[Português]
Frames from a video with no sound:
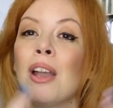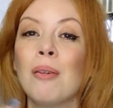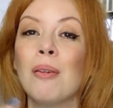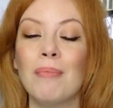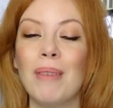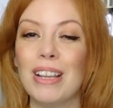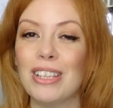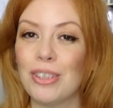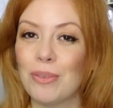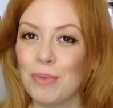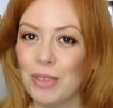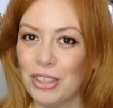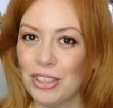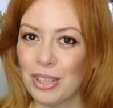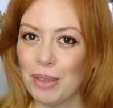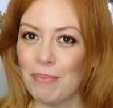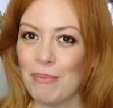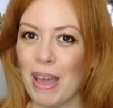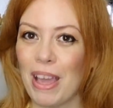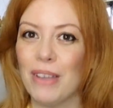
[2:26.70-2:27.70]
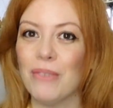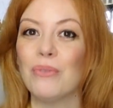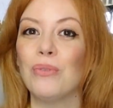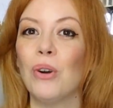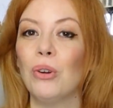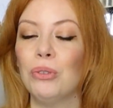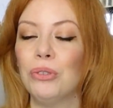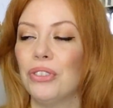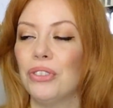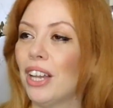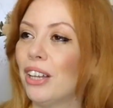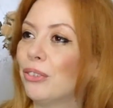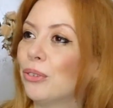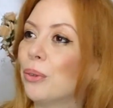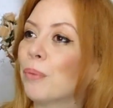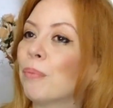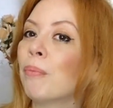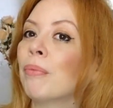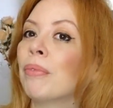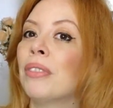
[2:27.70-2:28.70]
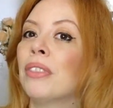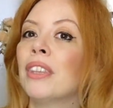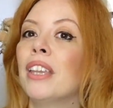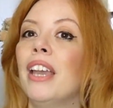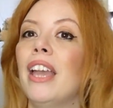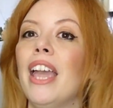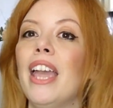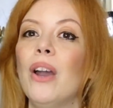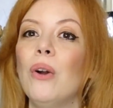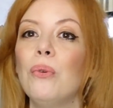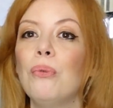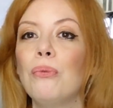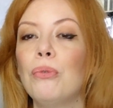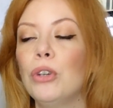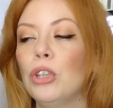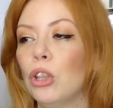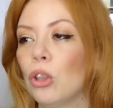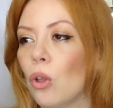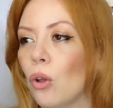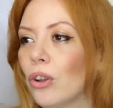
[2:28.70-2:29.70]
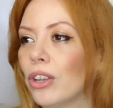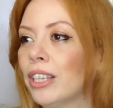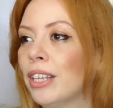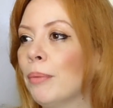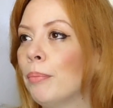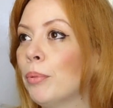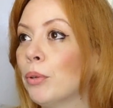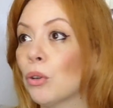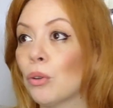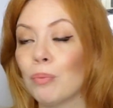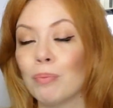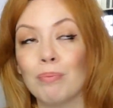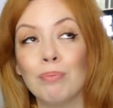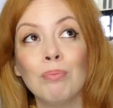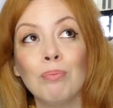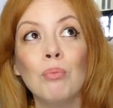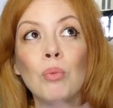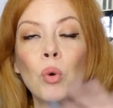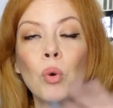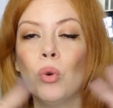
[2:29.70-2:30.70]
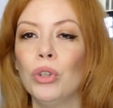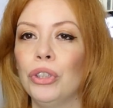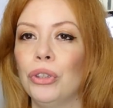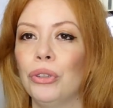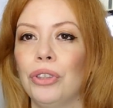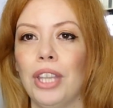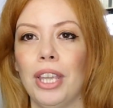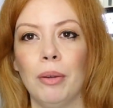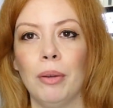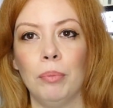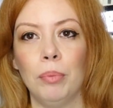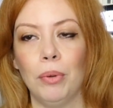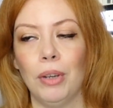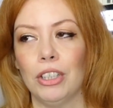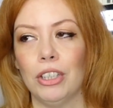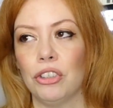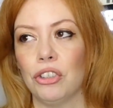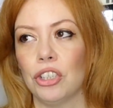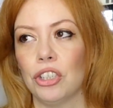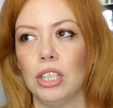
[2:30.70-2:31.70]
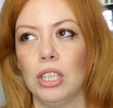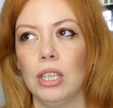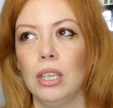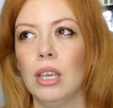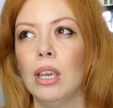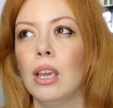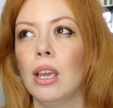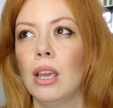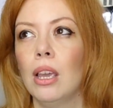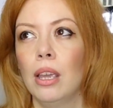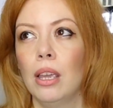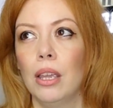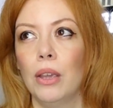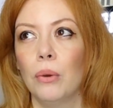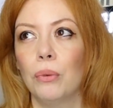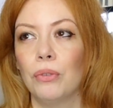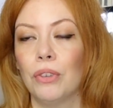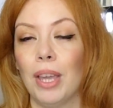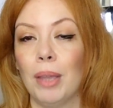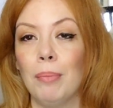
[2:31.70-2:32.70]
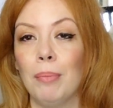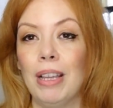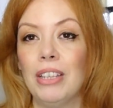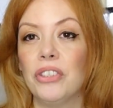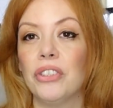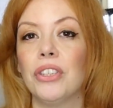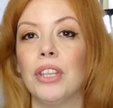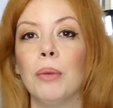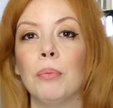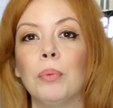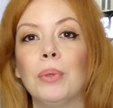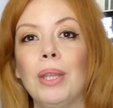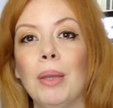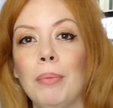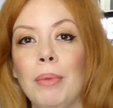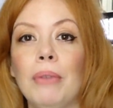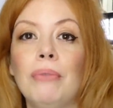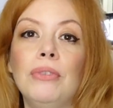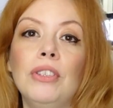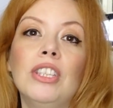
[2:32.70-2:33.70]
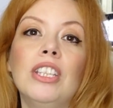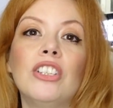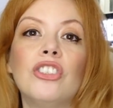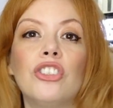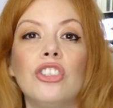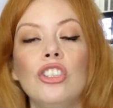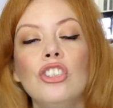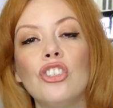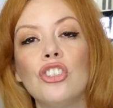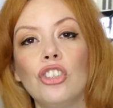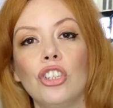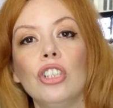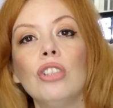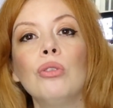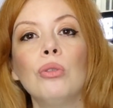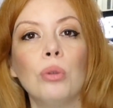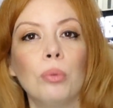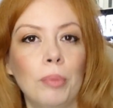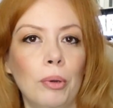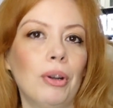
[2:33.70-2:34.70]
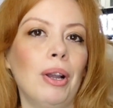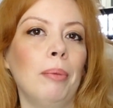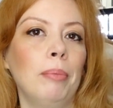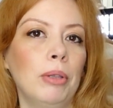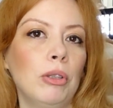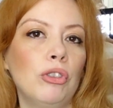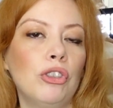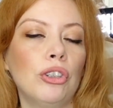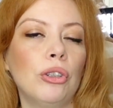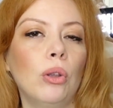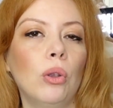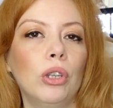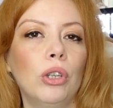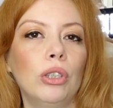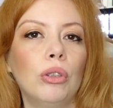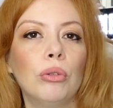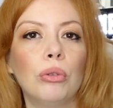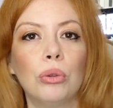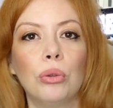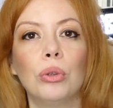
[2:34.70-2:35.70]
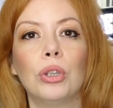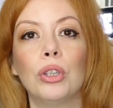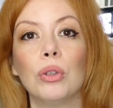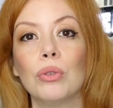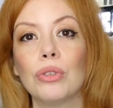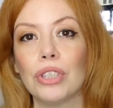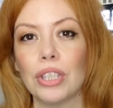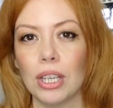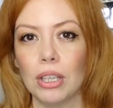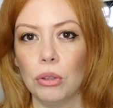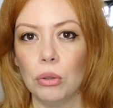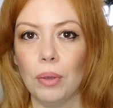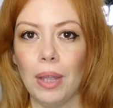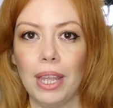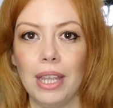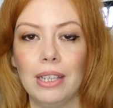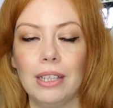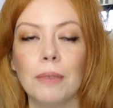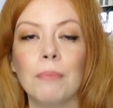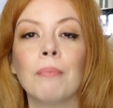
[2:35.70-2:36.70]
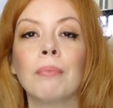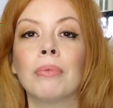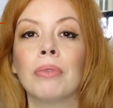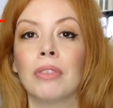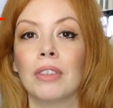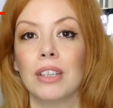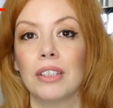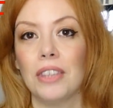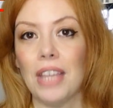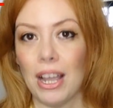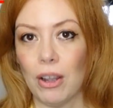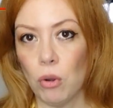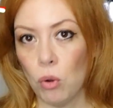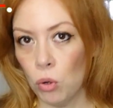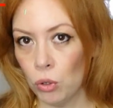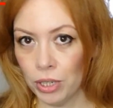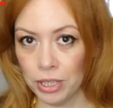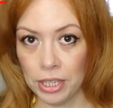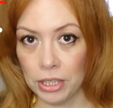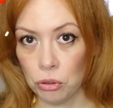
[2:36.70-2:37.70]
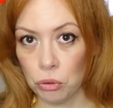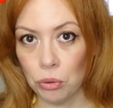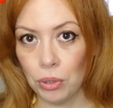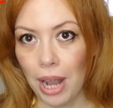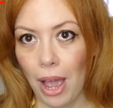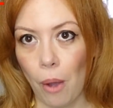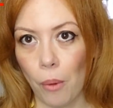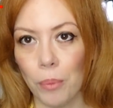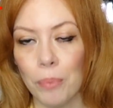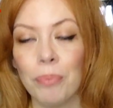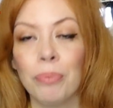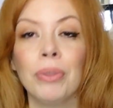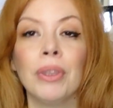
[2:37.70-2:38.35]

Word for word: Mas muito que bem, voltando. Eu fui loira por muito tempo, acho que eu fiquei mais tempo da minha vida tingindo o meu cabelo de loiro do que usando ele da cor natural.